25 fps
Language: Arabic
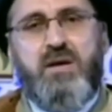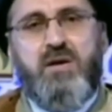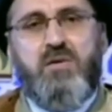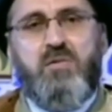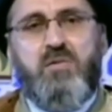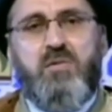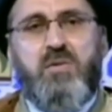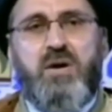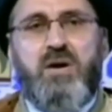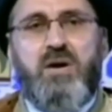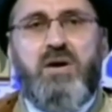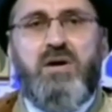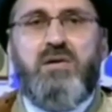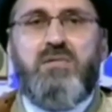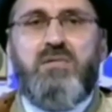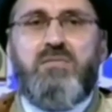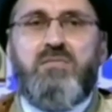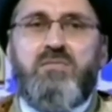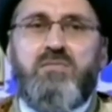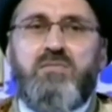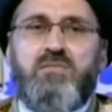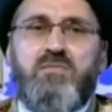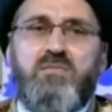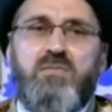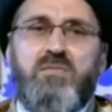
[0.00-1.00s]

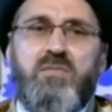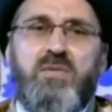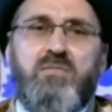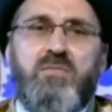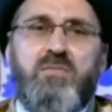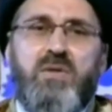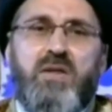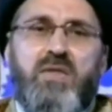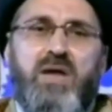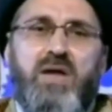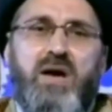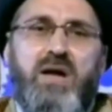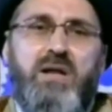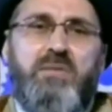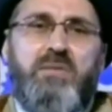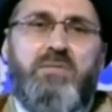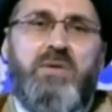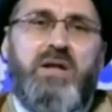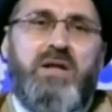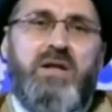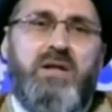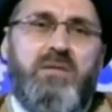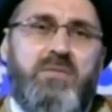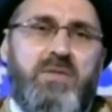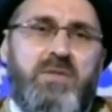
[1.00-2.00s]
والمظالم
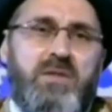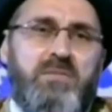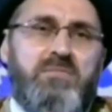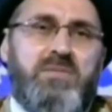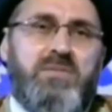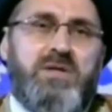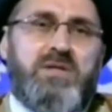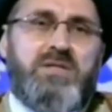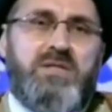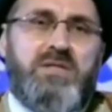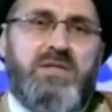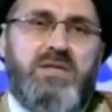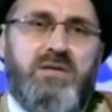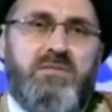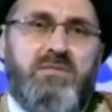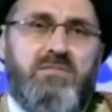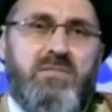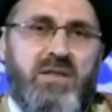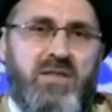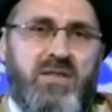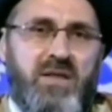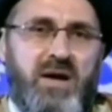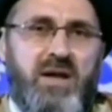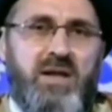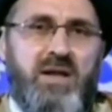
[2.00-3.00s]
اللي بذمتي
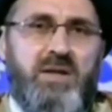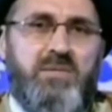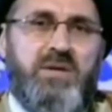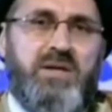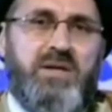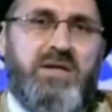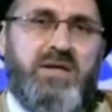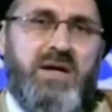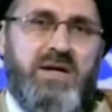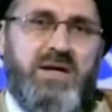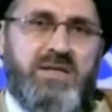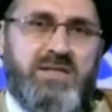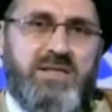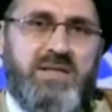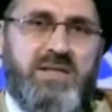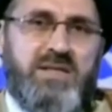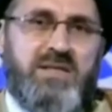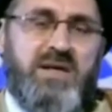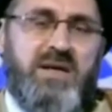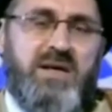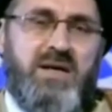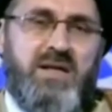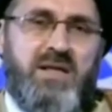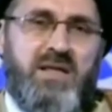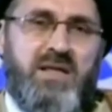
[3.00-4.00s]
مظالم اللي حصلت
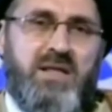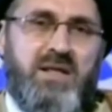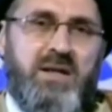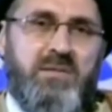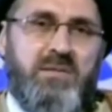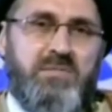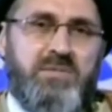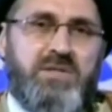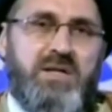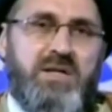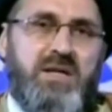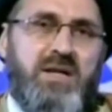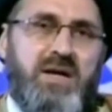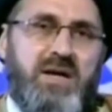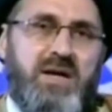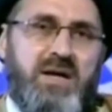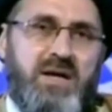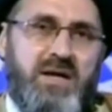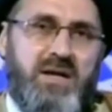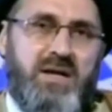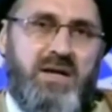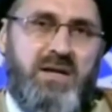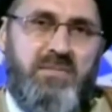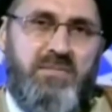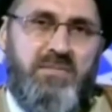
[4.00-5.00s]
أنا ظلمت
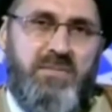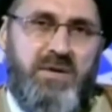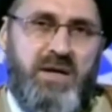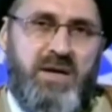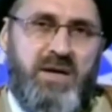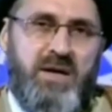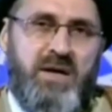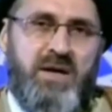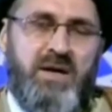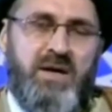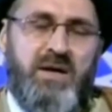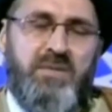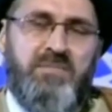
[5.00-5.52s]
الآخرين بها